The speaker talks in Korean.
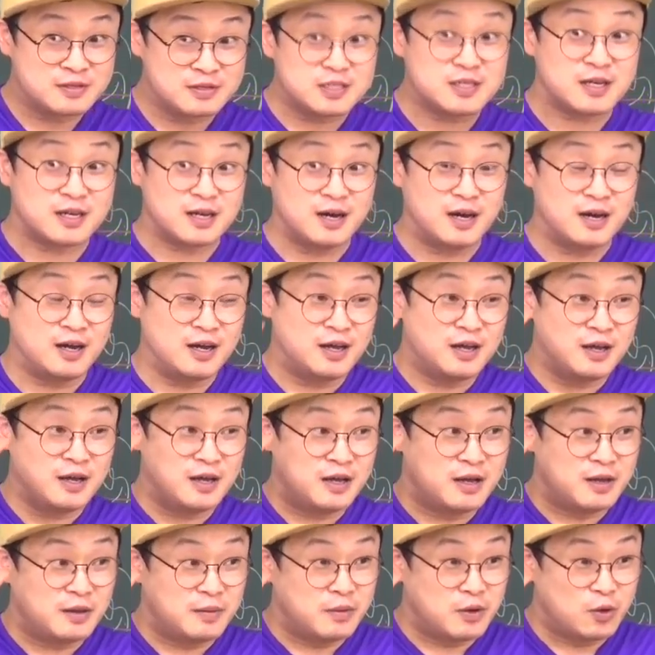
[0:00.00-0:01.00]
그잖아.
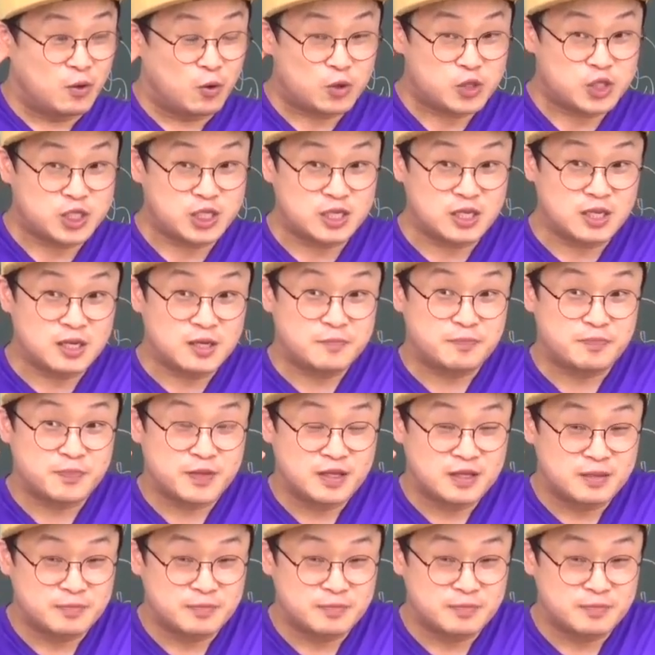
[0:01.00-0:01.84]
혹시